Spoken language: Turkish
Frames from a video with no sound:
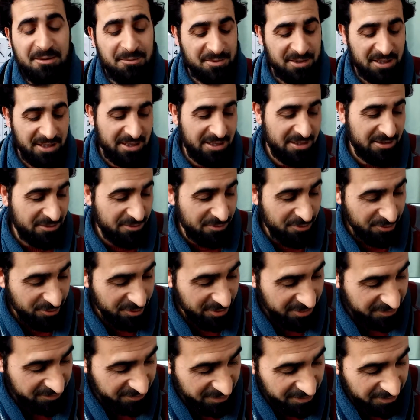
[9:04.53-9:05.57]
imtihan
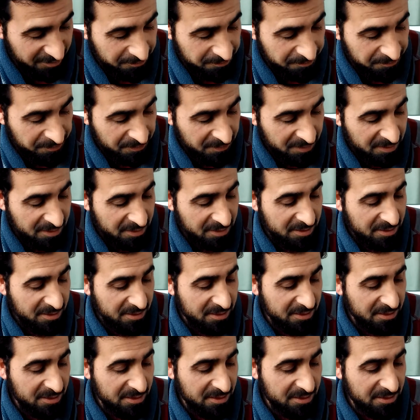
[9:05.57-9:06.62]
ediliyorlar ve
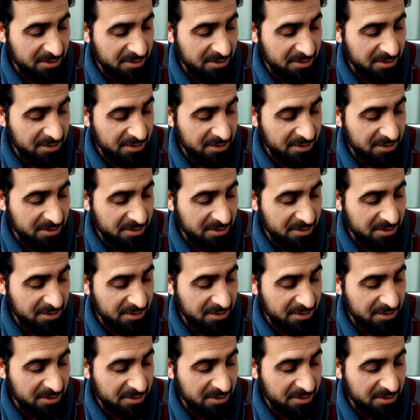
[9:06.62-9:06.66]
e,